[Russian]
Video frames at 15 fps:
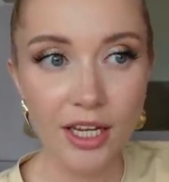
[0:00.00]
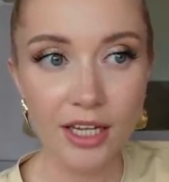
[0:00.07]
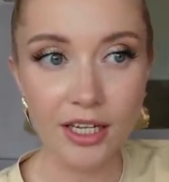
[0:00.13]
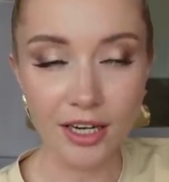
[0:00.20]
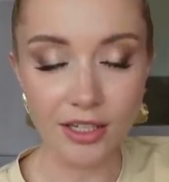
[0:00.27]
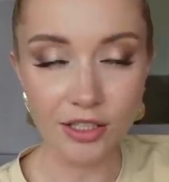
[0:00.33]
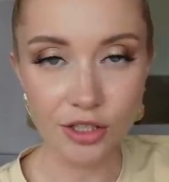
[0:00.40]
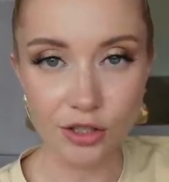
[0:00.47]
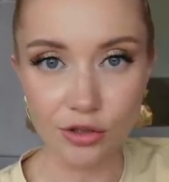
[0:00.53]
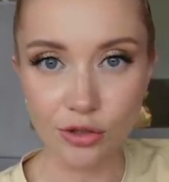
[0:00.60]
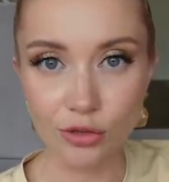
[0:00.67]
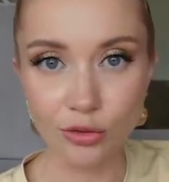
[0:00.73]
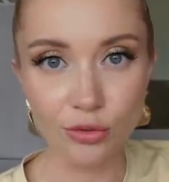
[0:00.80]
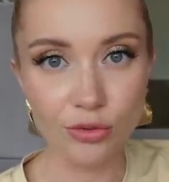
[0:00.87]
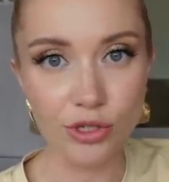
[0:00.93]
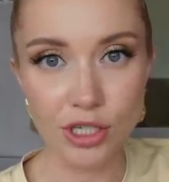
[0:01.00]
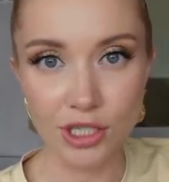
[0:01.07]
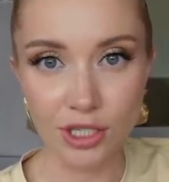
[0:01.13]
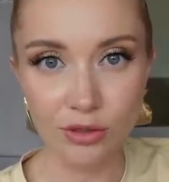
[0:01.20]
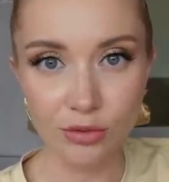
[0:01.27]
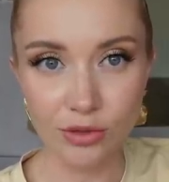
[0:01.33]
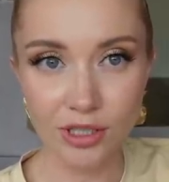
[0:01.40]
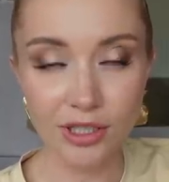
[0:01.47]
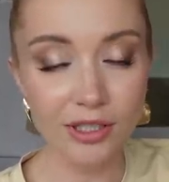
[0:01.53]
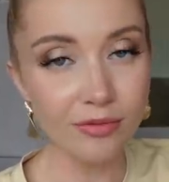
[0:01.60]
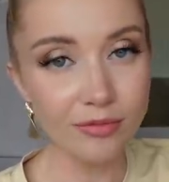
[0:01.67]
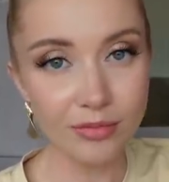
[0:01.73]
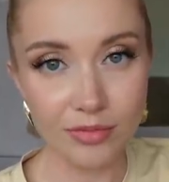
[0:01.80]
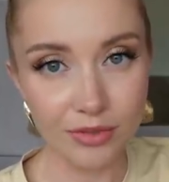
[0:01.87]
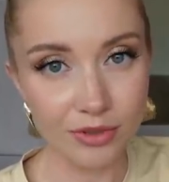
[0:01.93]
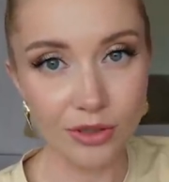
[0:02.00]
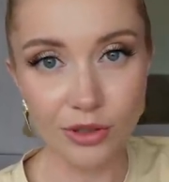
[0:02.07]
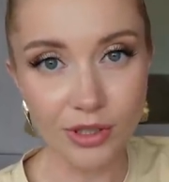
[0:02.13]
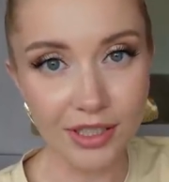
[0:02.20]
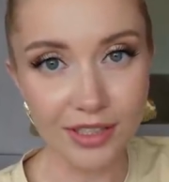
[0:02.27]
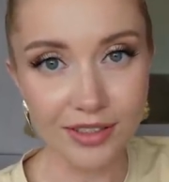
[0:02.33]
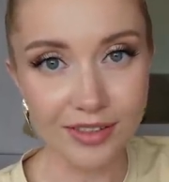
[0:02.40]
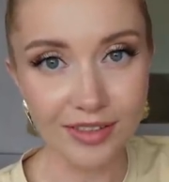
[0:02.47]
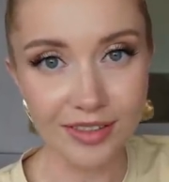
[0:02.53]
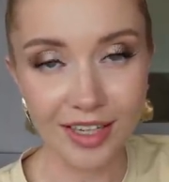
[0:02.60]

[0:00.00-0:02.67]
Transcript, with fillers: и кажется, что хуже некуда, но нет,